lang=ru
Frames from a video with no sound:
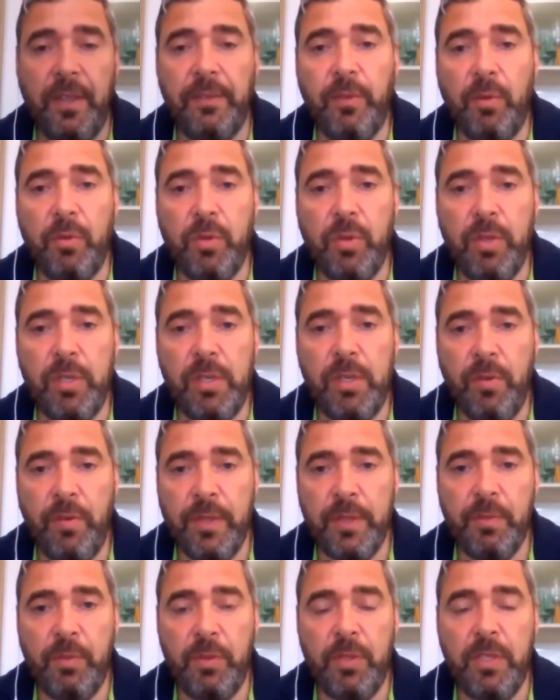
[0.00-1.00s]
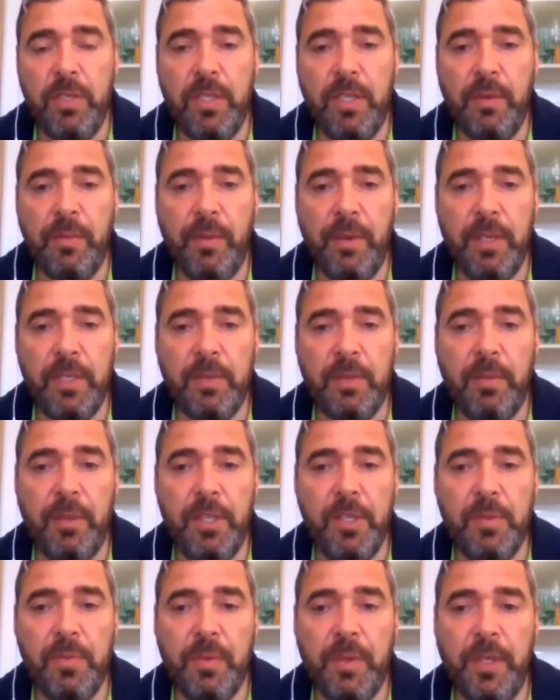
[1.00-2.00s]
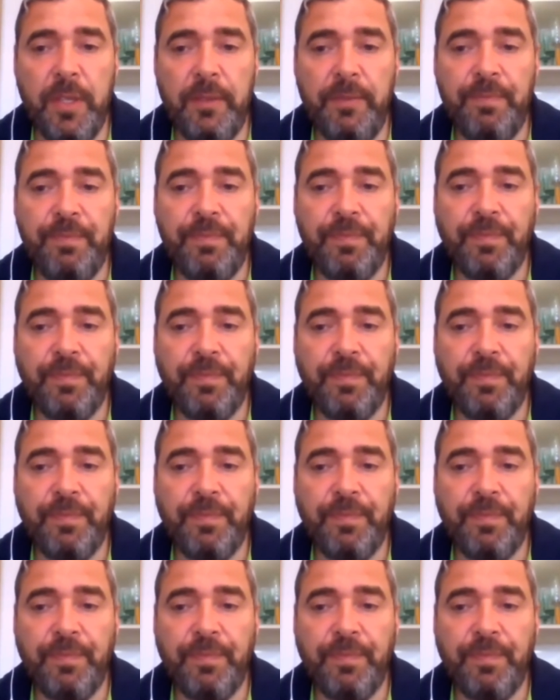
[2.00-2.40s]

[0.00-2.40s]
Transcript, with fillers: Дело в том, что если у вас будет система риск-менеджмента,